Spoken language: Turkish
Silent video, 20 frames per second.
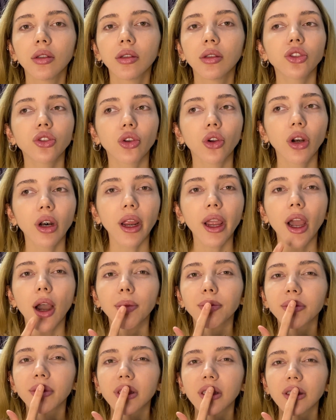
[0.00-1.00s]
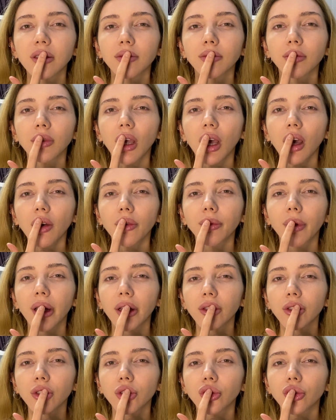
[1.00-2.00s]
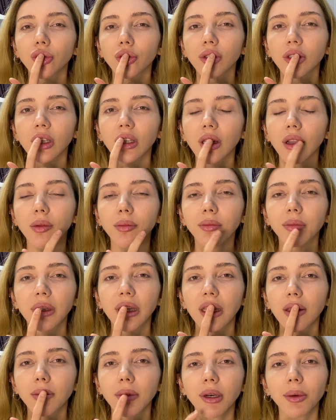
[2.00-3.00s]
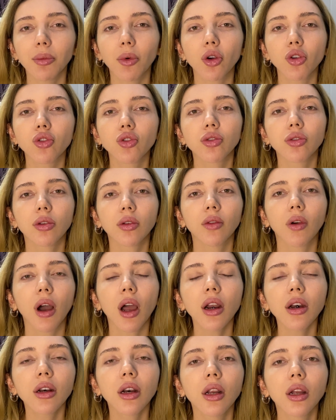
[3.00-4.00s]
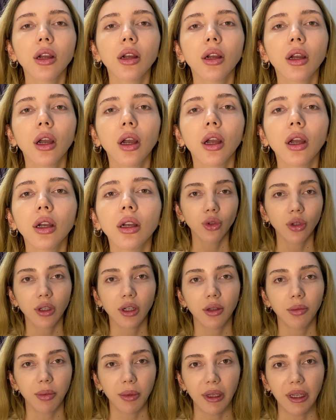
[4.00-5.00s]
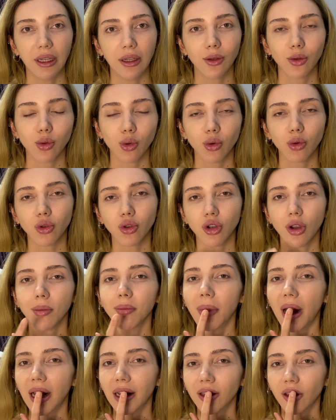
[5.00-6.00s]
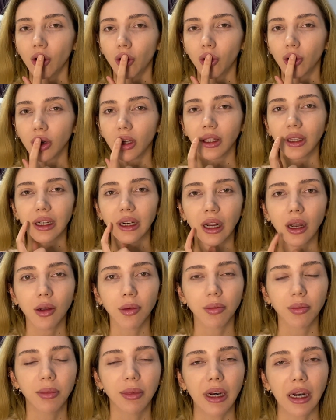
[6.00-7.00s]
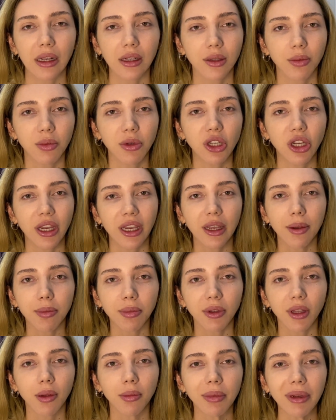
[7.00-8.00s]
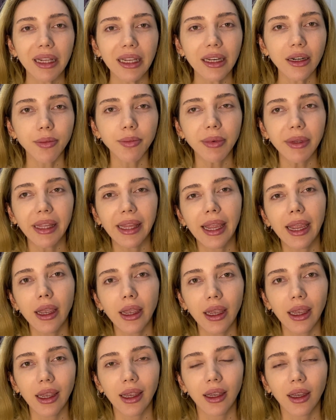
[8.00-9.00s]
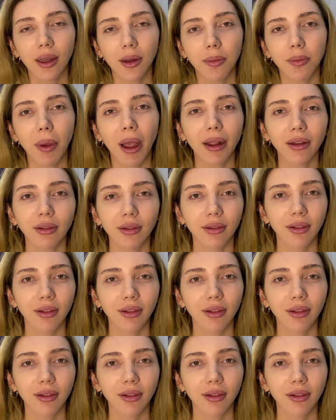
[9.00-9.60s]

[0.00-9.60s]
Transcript: Şöyle yaptığımda bence şurada da minik bir boşluk var. Bunlara bir soracağım. Belki oralara biraz bir şey yapılabilir. Bir de e, ben